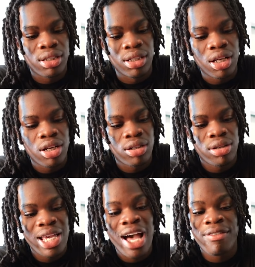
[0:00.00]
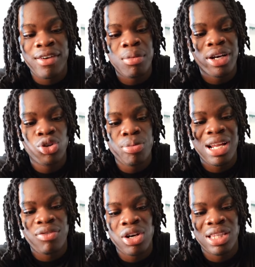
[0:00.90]
Non, il n'y a vraiment rien de mal
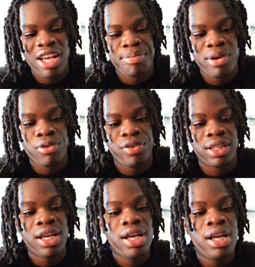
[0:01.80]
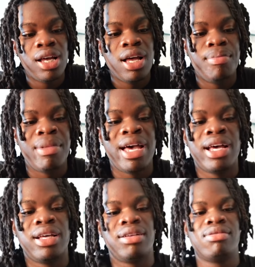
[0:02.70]
à avoir un taf, mais au fait.
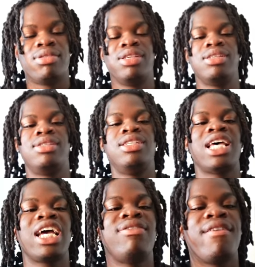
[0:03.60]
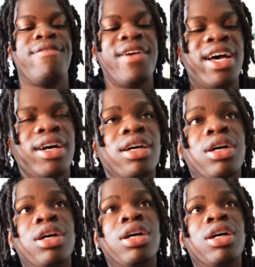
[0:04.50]
Mais si, si j'arrive à faire
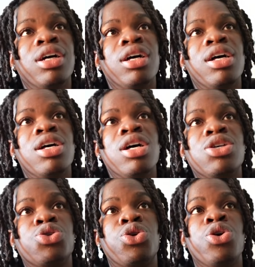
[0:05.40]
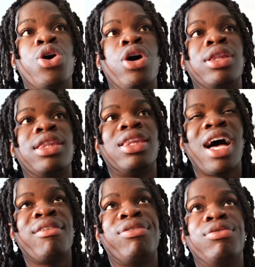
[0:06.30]
ce qu'un
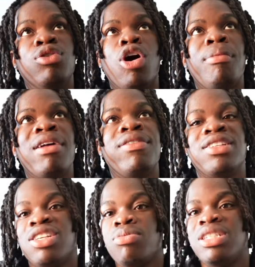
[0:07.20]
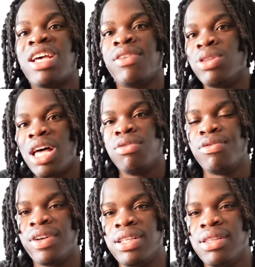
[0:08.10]
taf normal fait, c'est comme si j'avais un taf, au
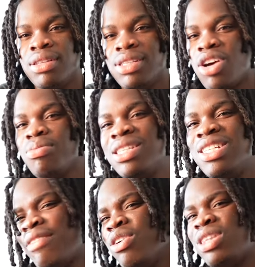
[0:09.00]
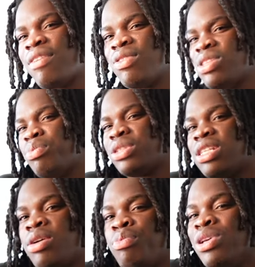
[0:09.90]
fait. C'est comme si j'avais un taf,
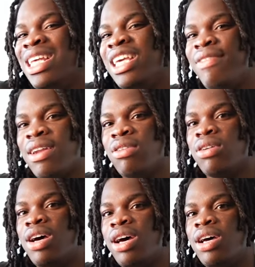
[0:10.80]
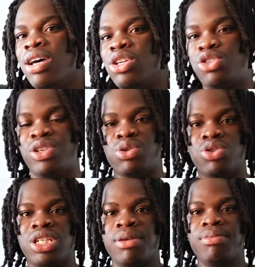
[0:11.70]
c'est un peu l'équivalent. Je fais ce que
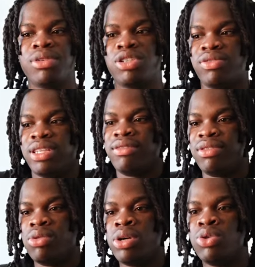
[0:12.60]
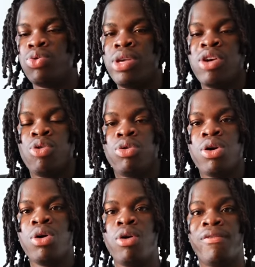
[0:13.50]
j'aime, je fais des vidéos et tout, et on,
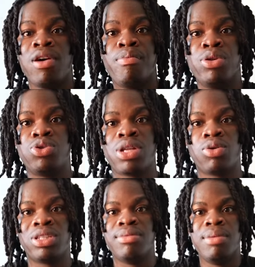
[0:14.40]
on, fait un peu de thune à côté.